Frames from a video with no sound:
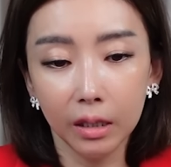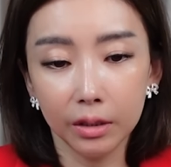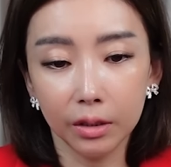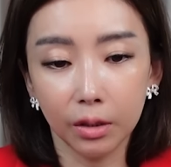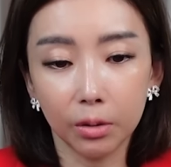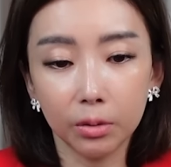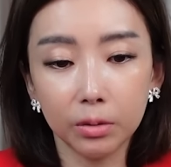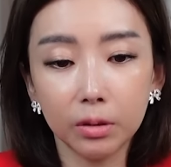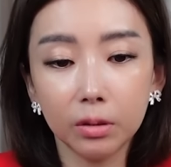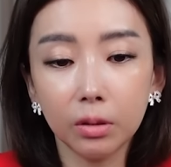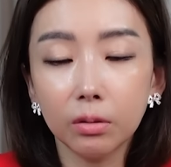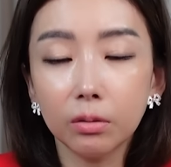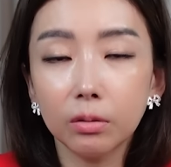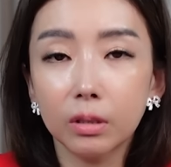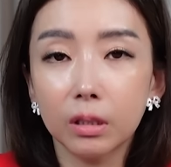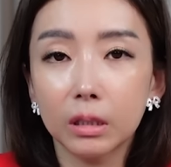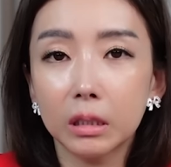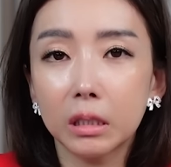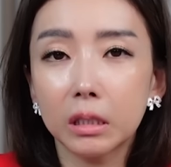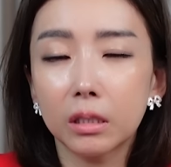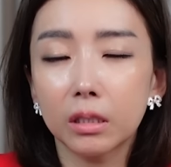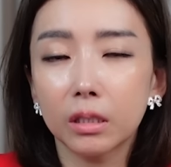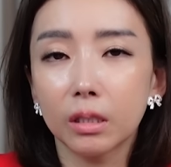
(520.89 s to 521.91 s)
열성
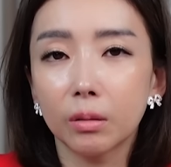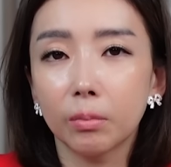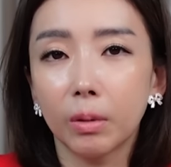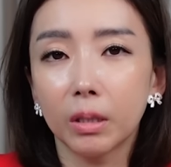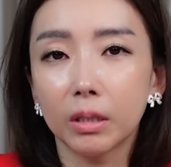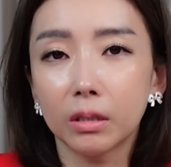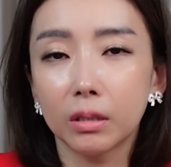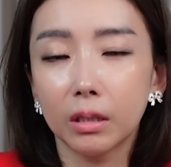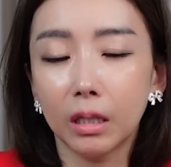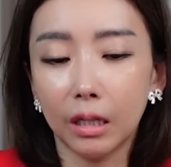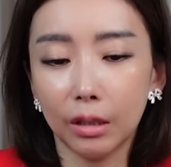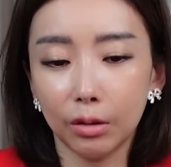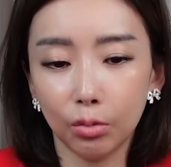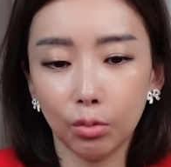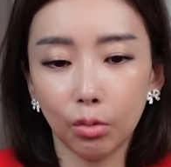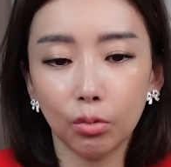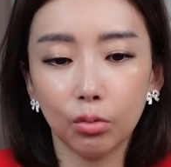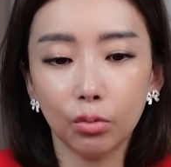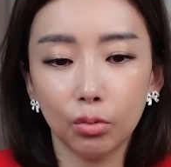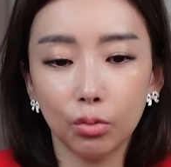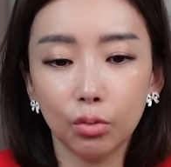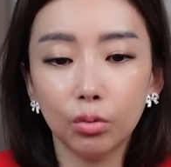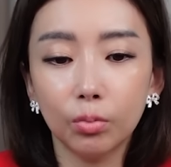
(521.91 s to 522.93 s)
지지층이 많은
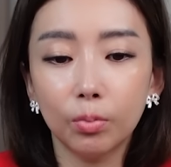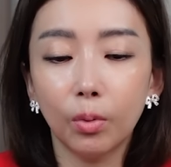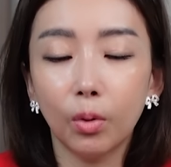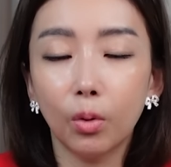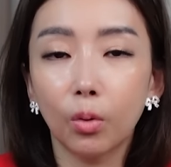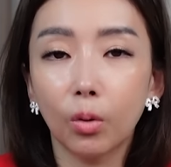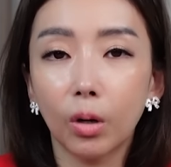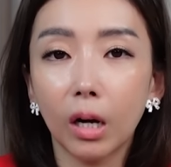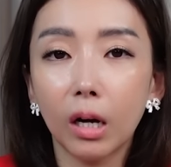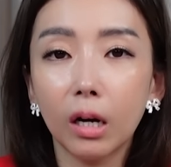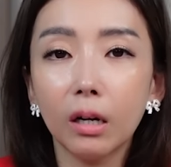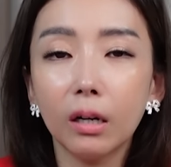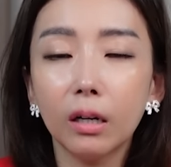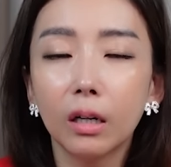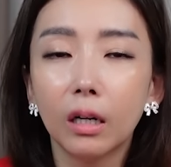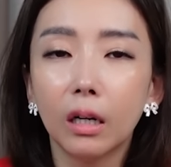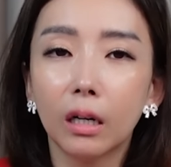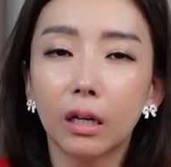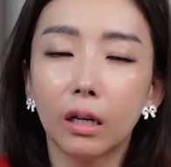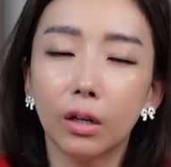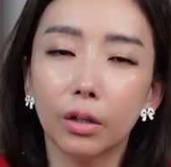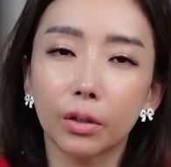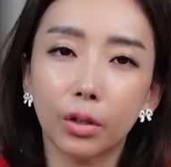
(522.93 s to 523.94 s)
한동훈 후보가
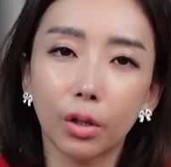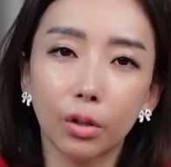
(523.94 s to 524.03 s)
어,